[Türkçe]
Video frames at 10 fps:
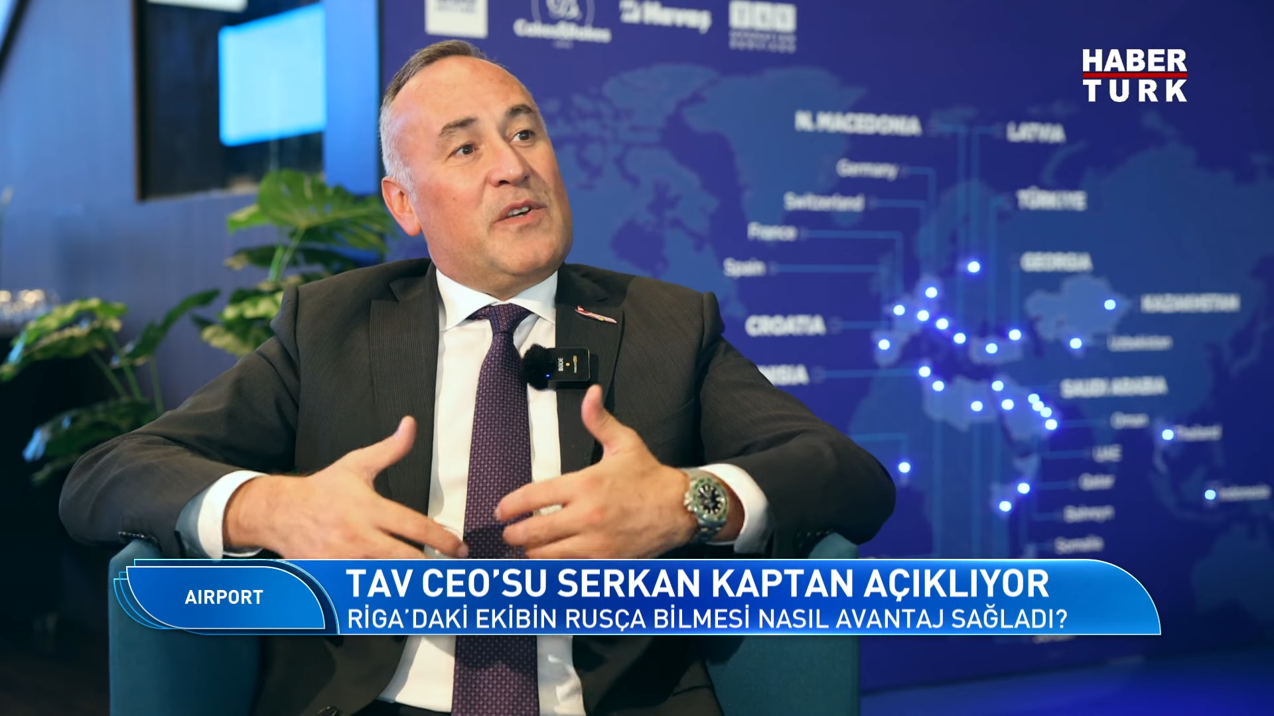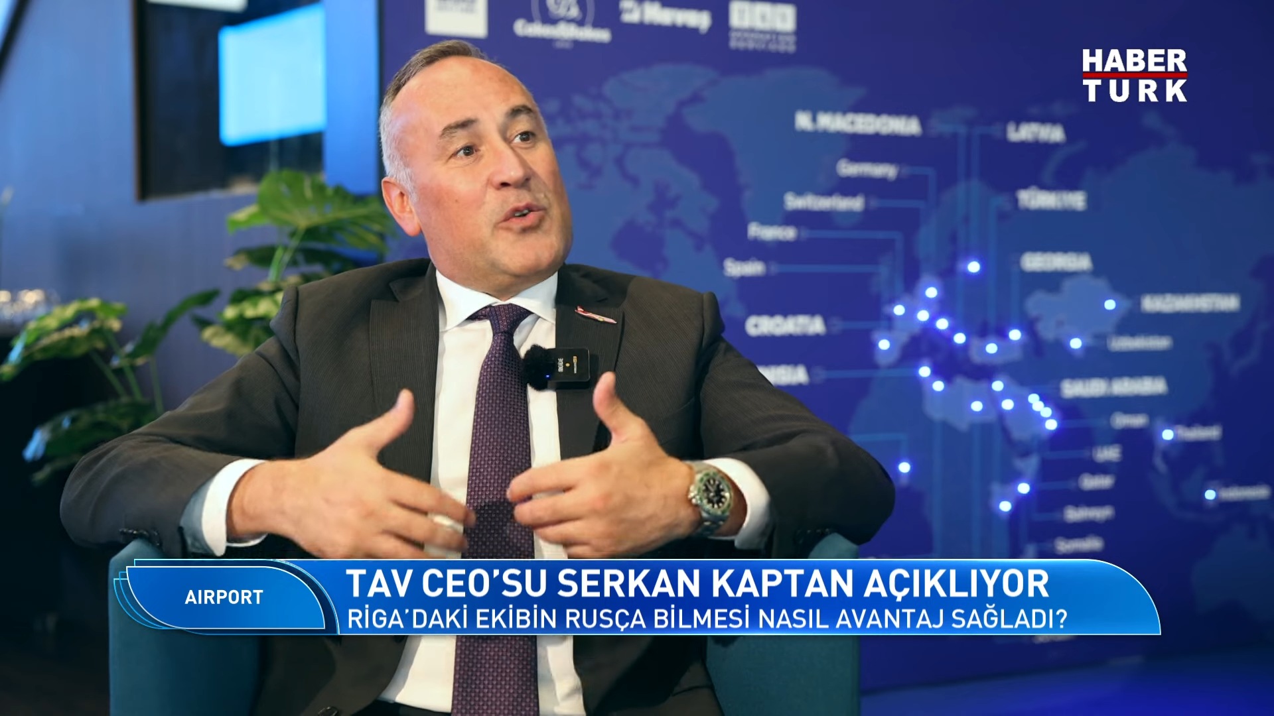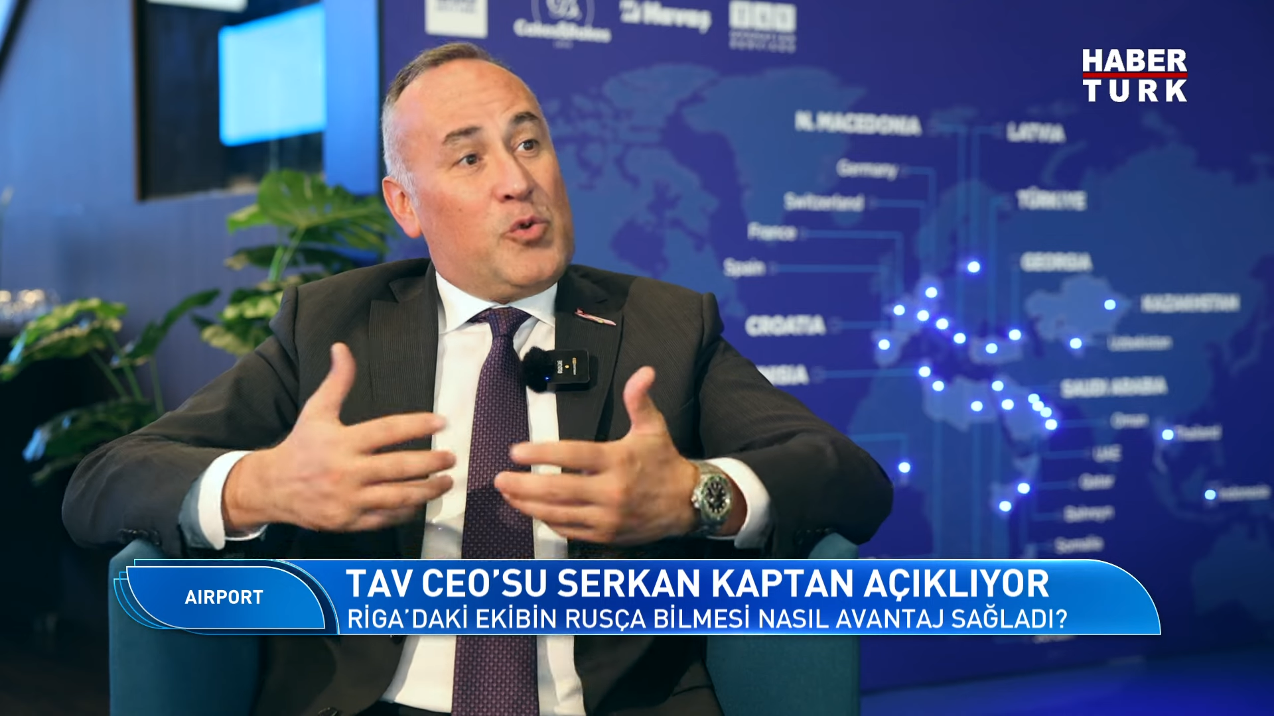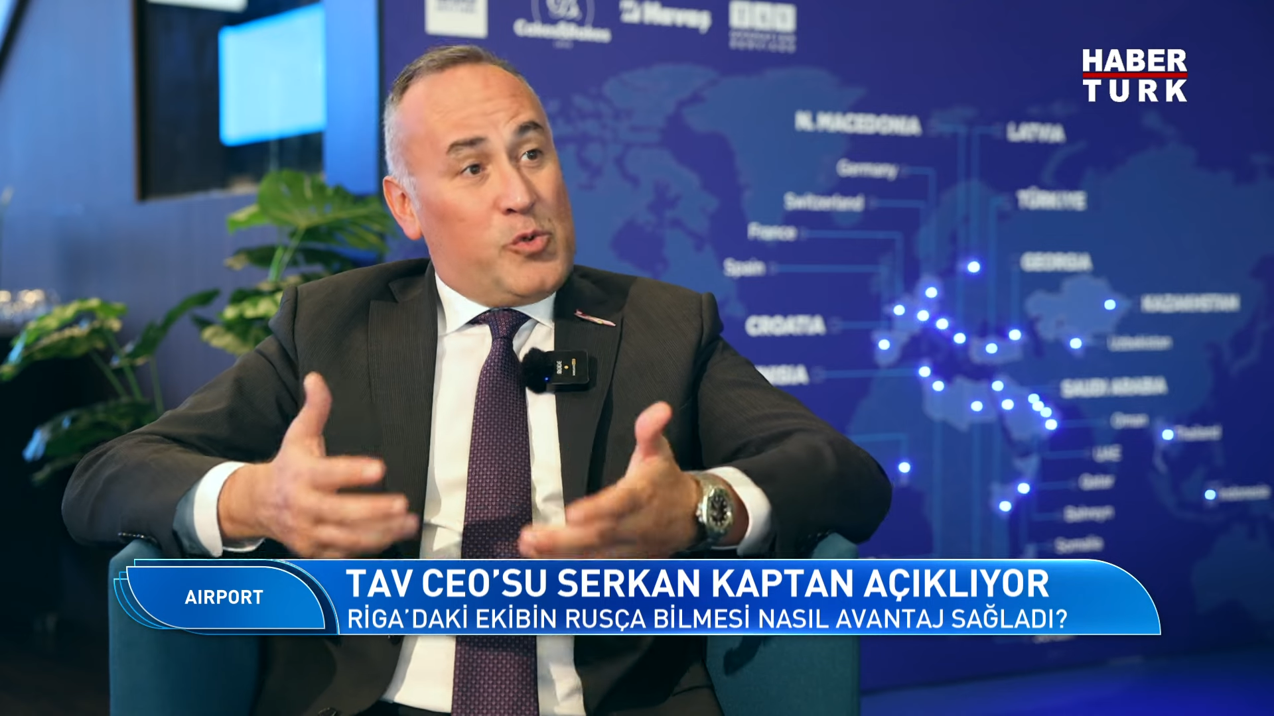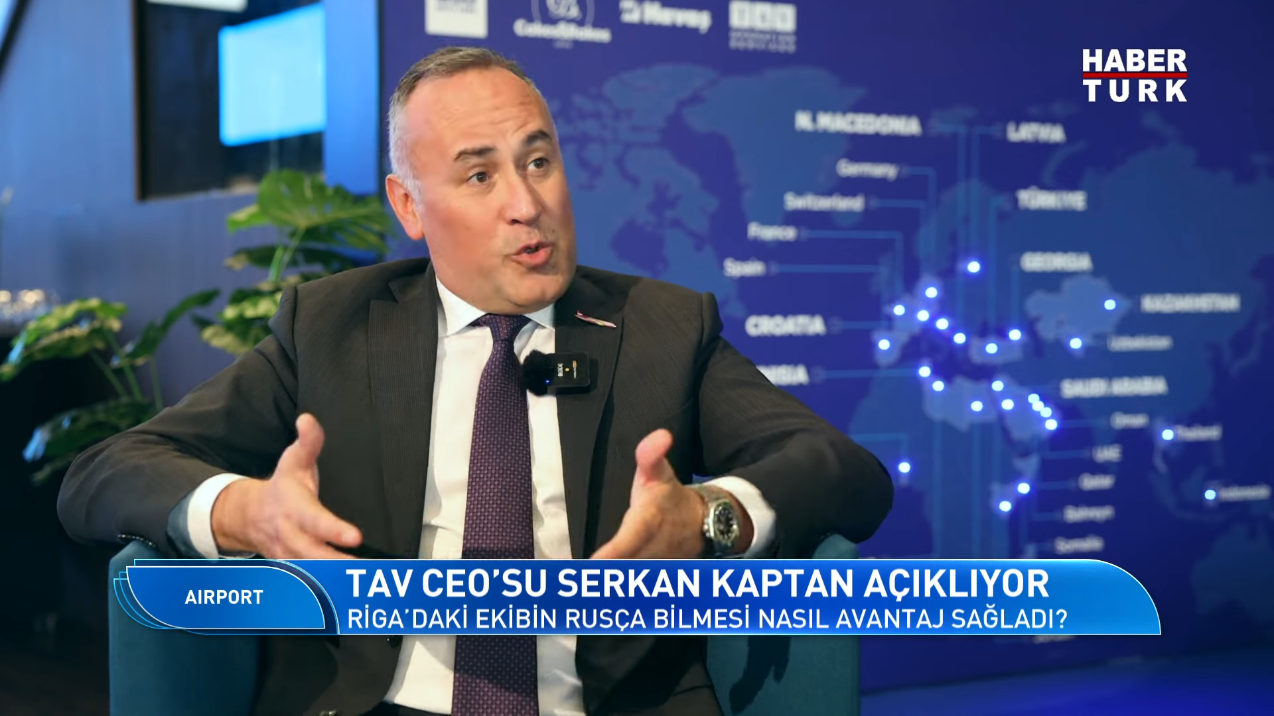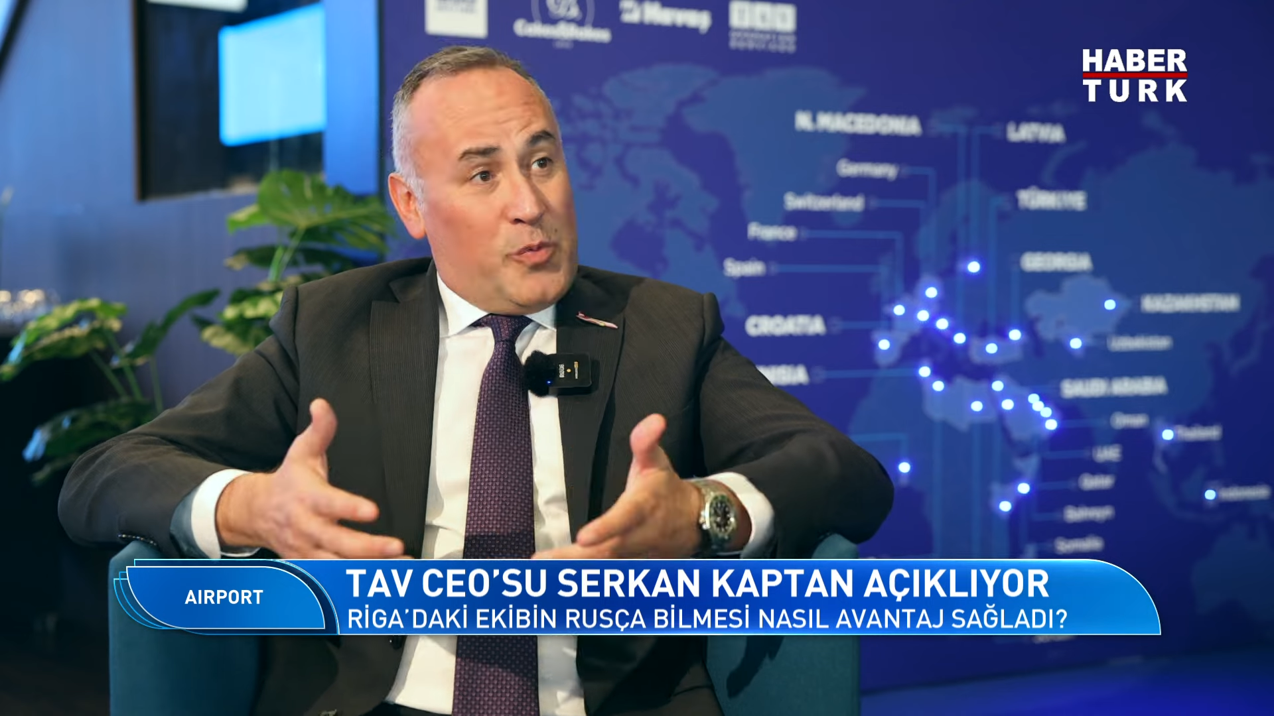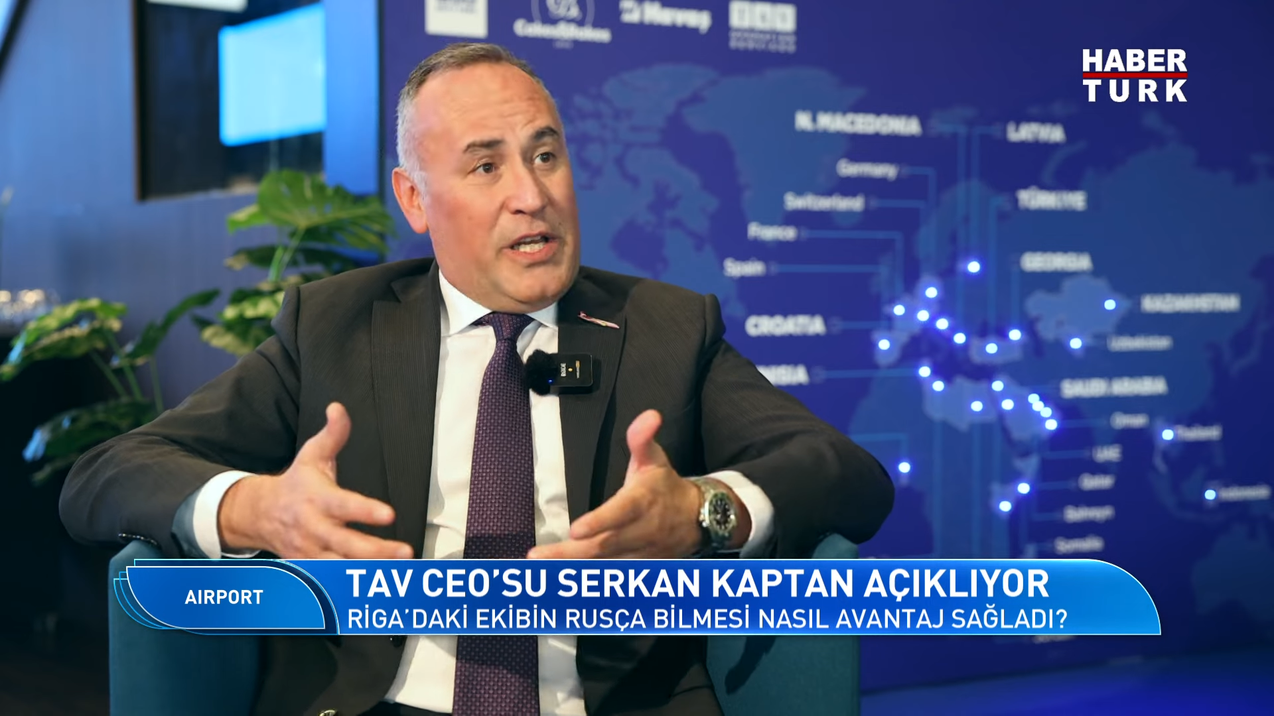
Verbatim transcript: ve kültürü